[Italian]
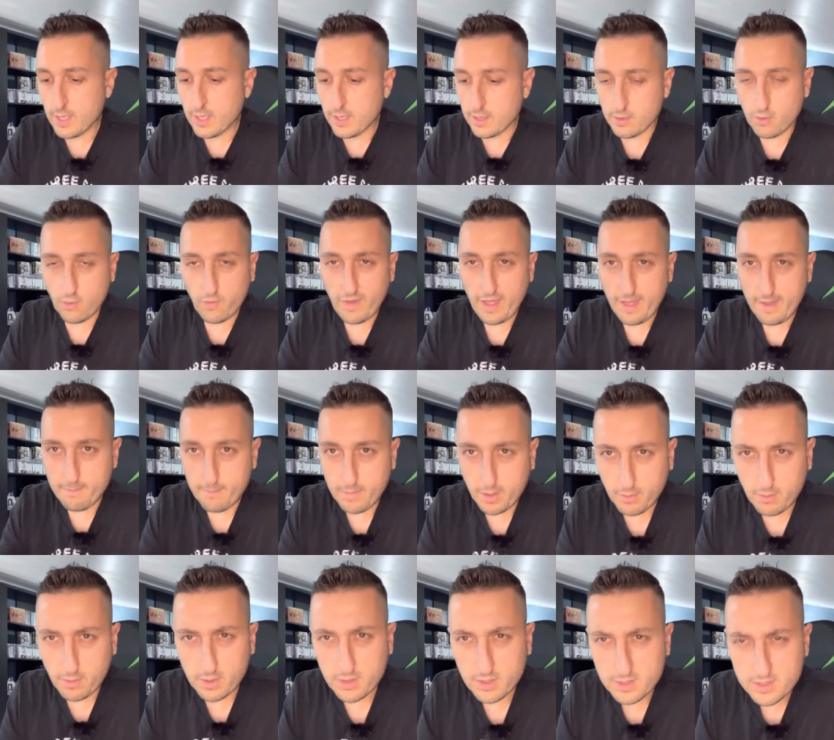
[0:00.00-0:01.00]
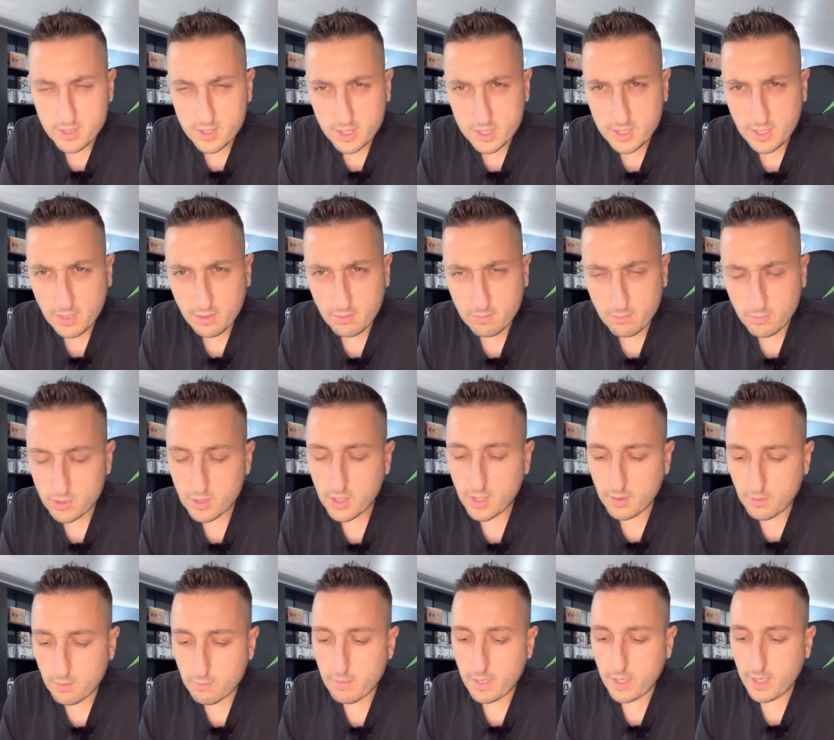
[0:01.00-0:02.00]
novembre, quando c'è stato il mondiale
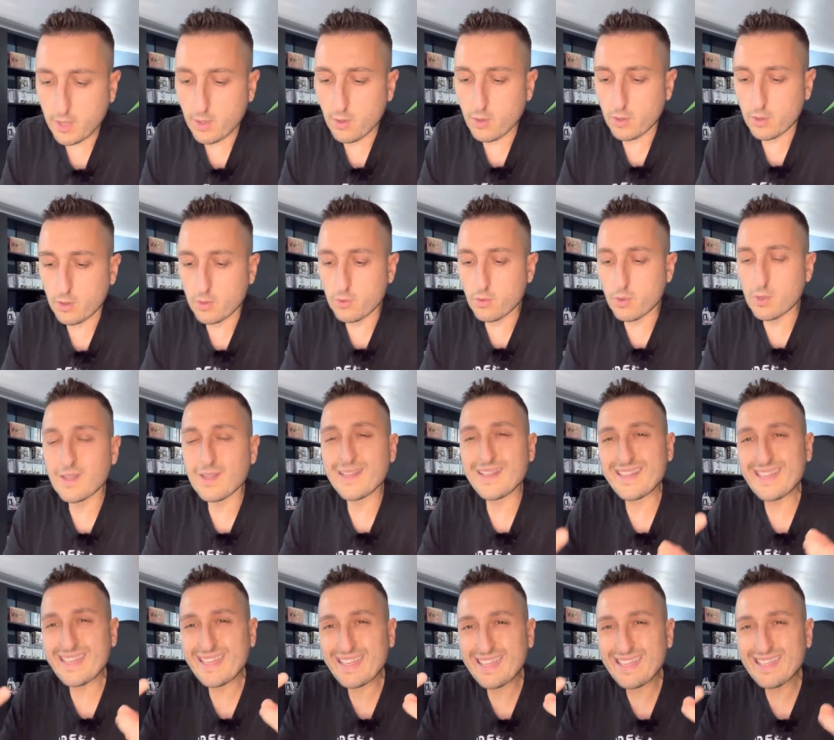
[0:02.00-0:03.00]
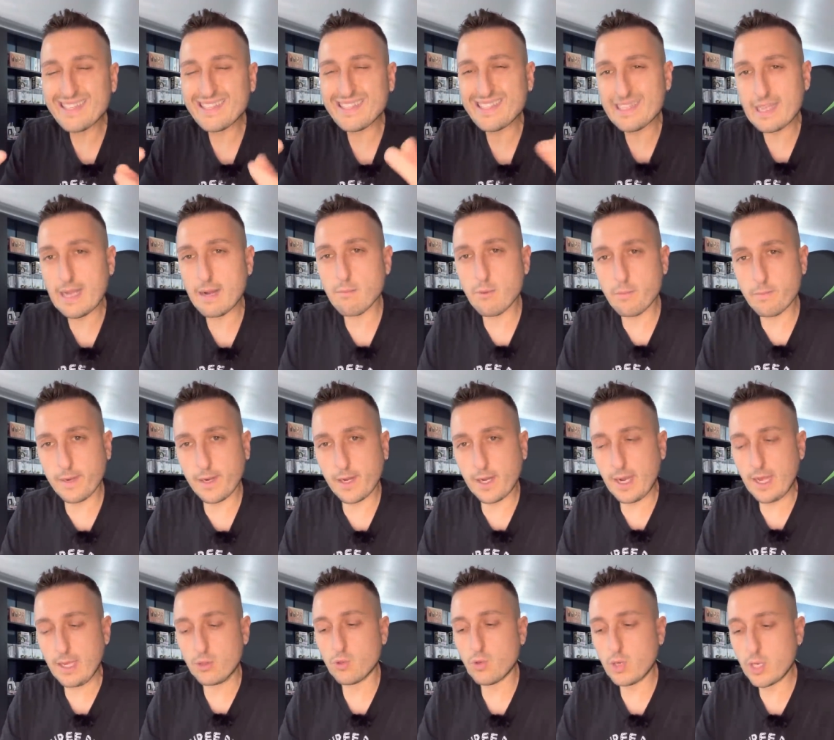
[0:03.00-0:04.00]
non mi ricordo. Di chi stiamo
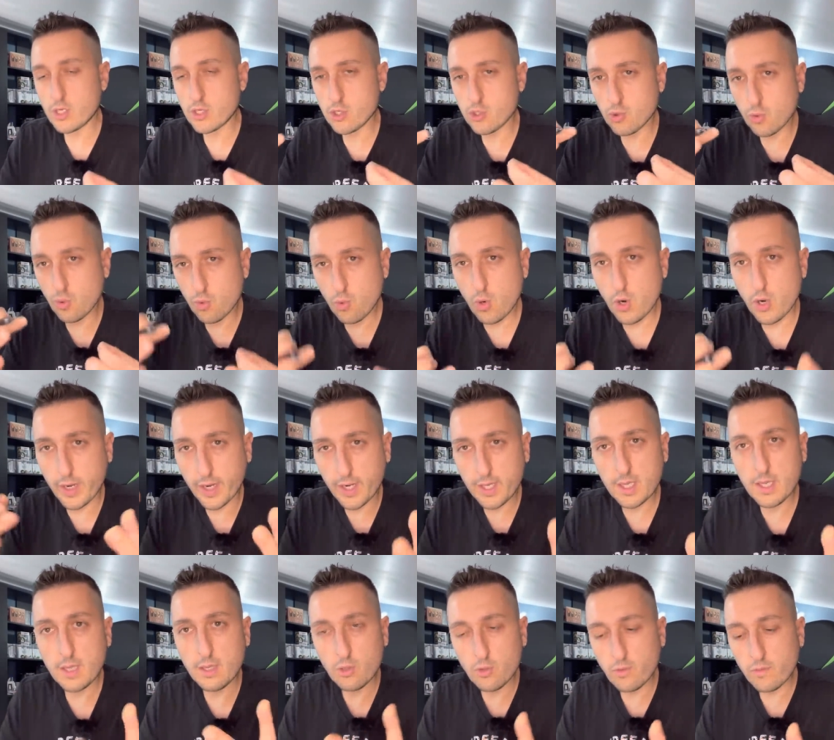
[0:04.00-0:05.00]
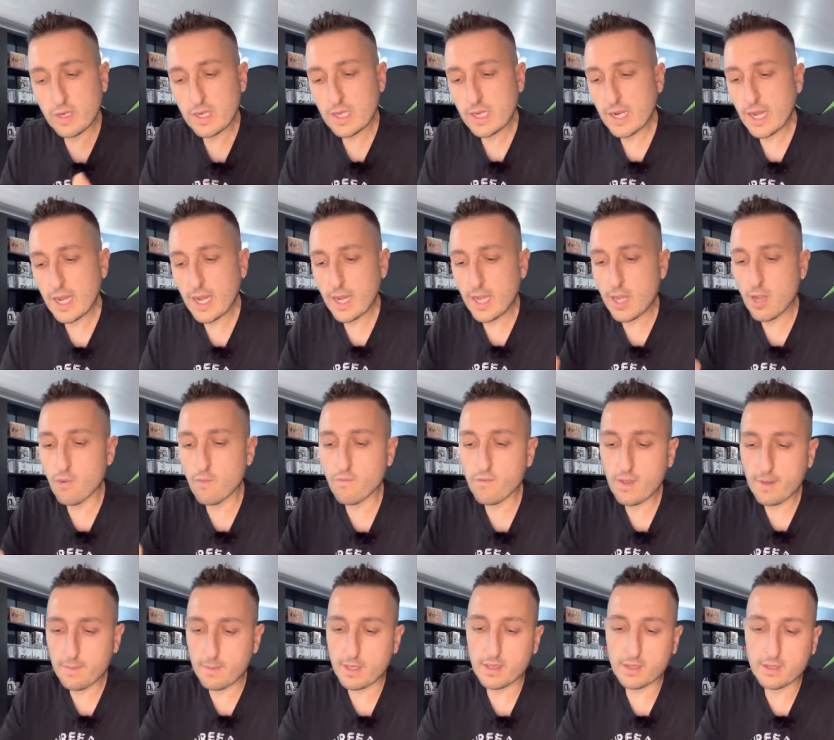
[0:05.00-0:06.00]
parlando? Lascio cuore a chi indovinerà e
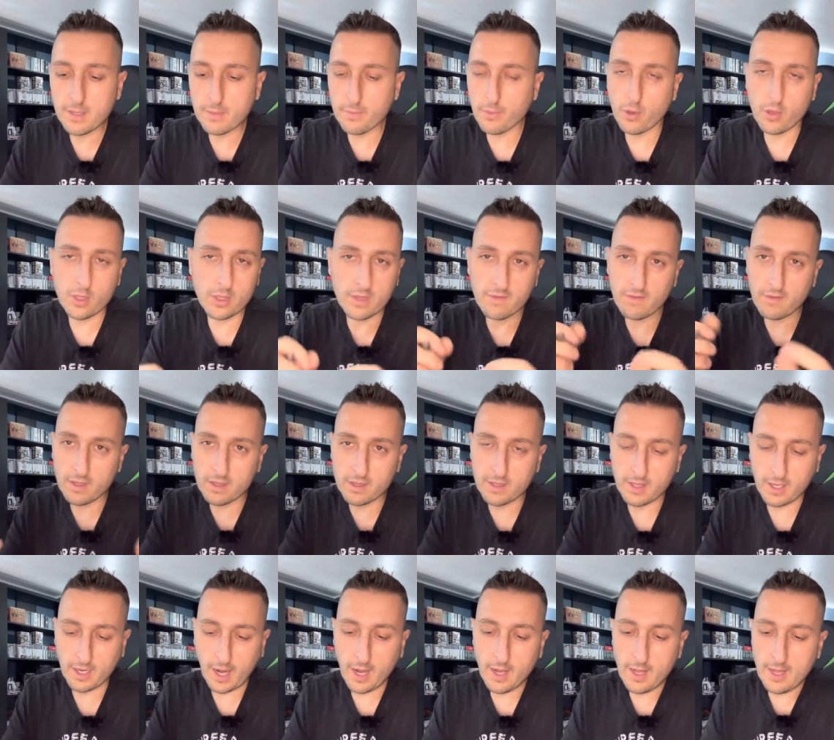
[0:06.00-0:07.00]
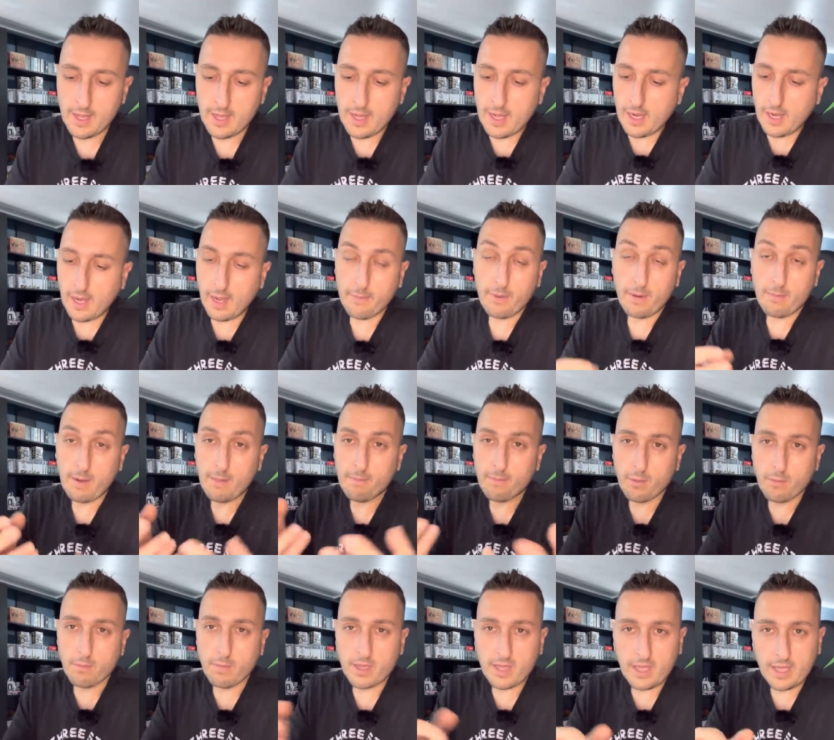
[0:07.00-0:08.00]
ovviamente poi diventerà la prima
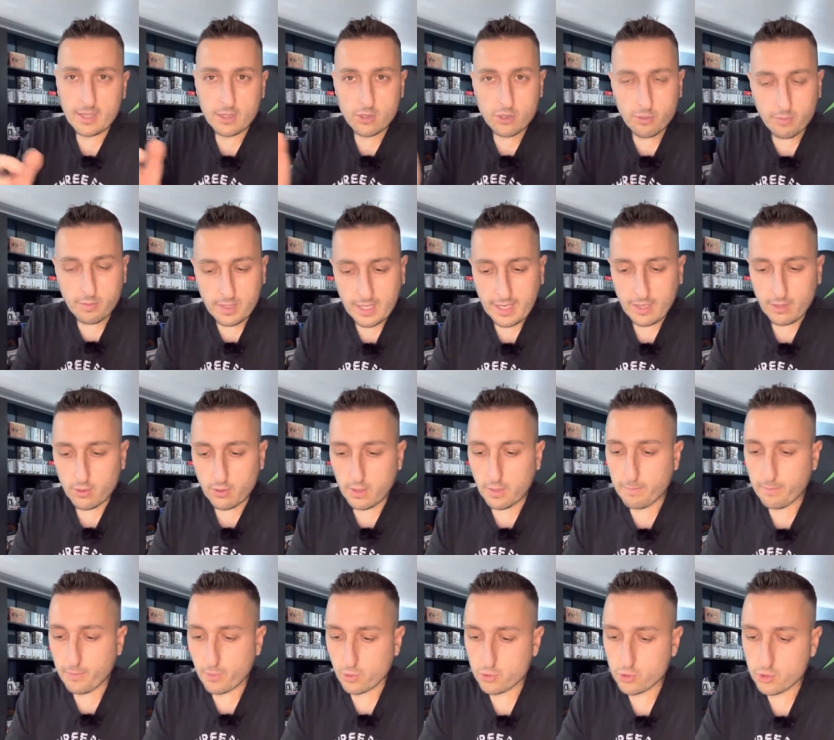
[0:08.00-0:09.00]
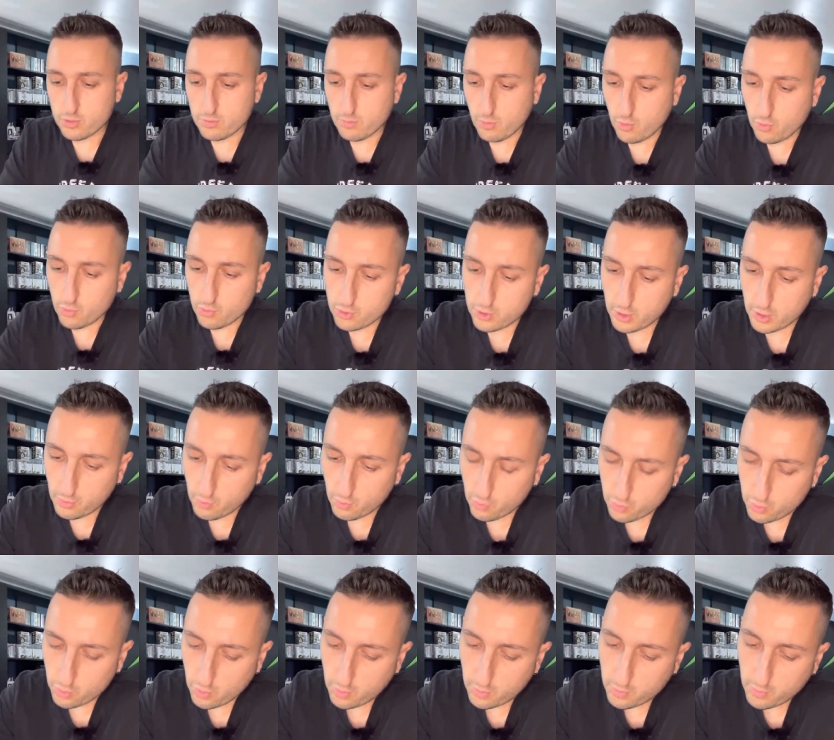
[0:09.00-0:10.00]
bomba di calciomercato del prossimo
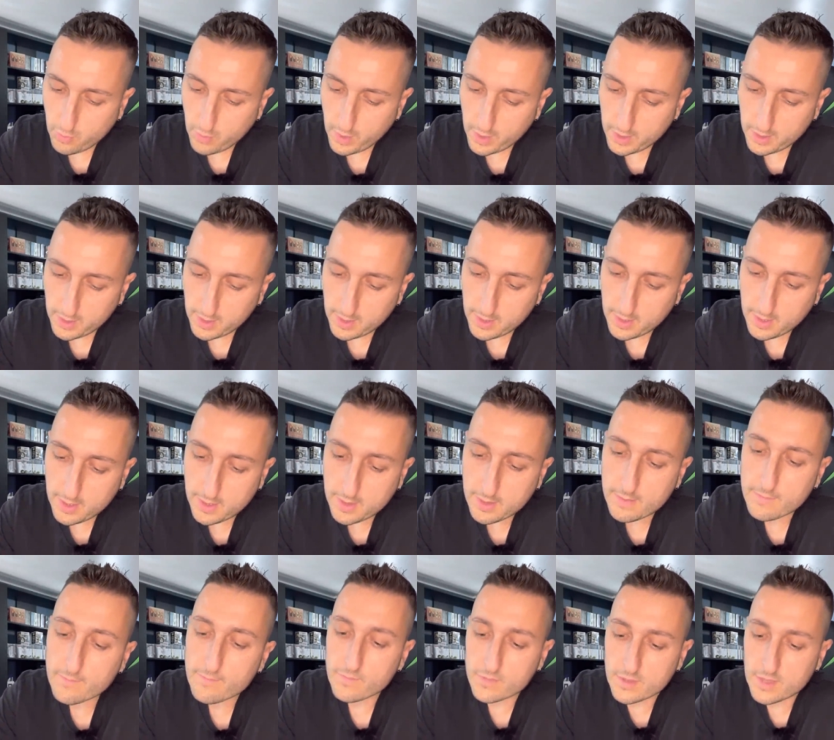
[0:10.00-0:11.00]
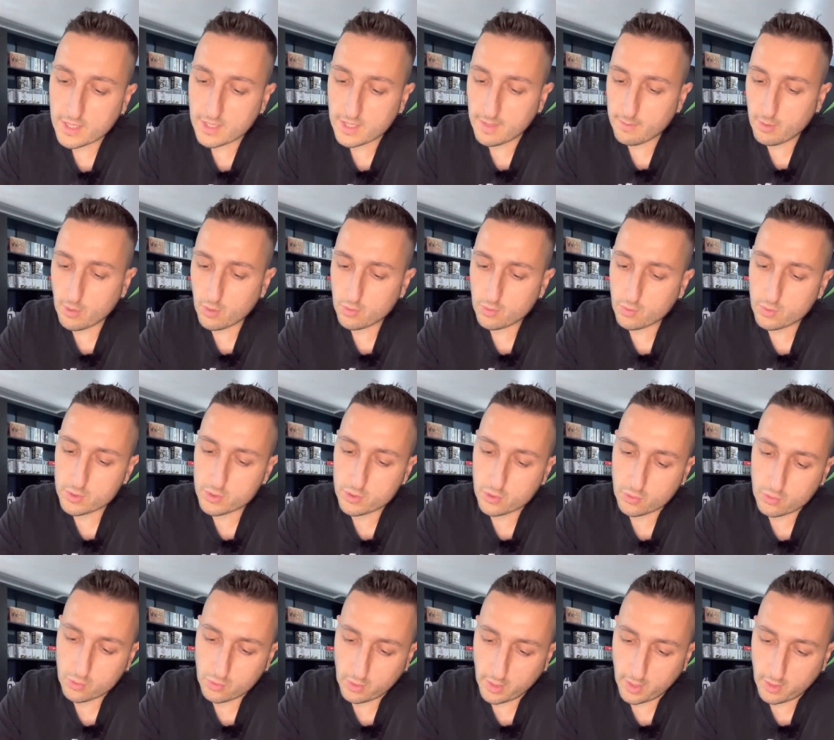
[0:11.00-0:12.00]
contenuto, quindi ditemelo qui
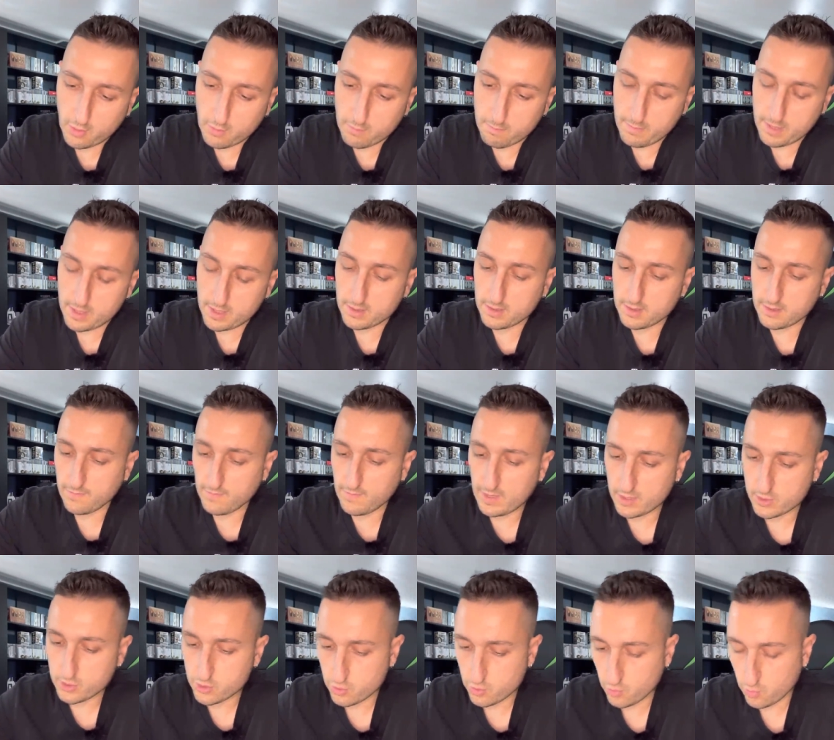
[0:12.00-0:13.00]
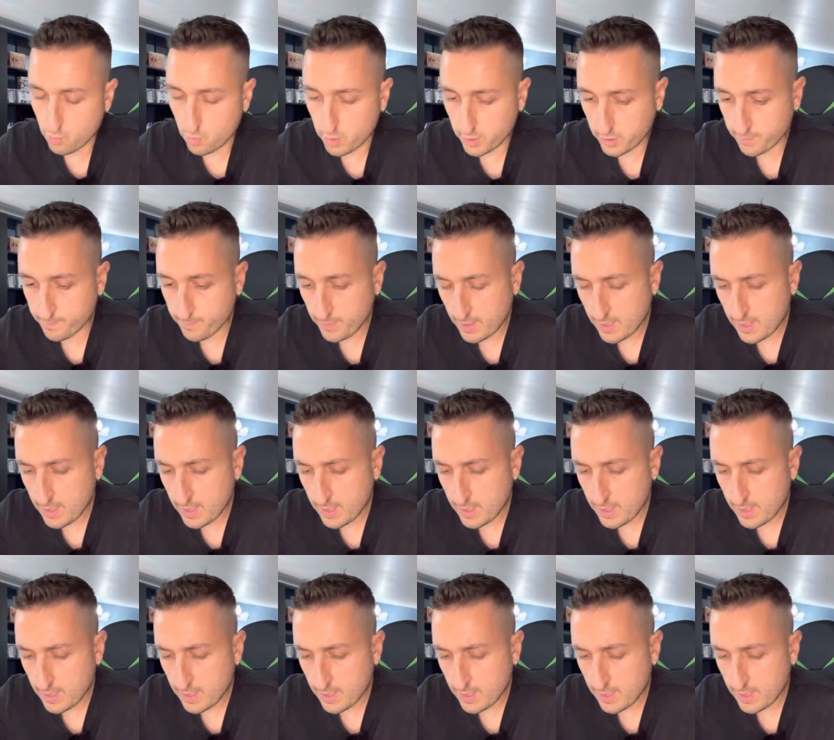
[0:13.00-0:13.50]
sotto nei commenti, ve lascio cuore